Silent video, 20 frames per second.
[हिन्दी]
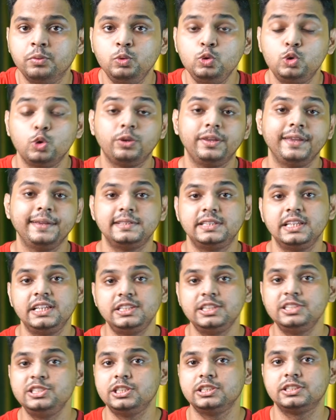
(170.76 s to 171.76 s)
हूँ जो कि एक
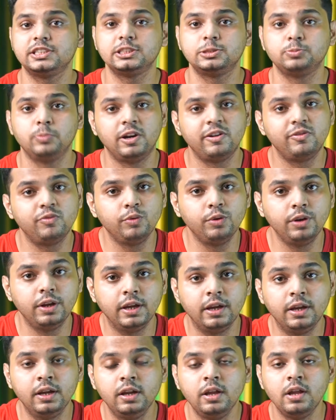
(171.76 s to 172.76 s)
सिक्स इंचेस का स्मार्टफोन
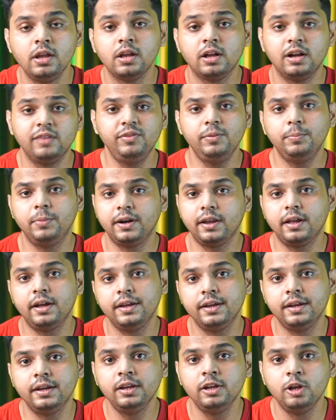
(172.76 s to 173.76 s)
है काफ़ी बड़ा
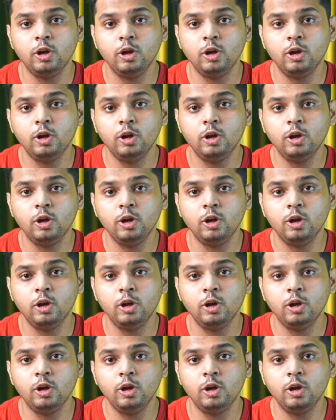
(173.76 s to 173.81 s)
है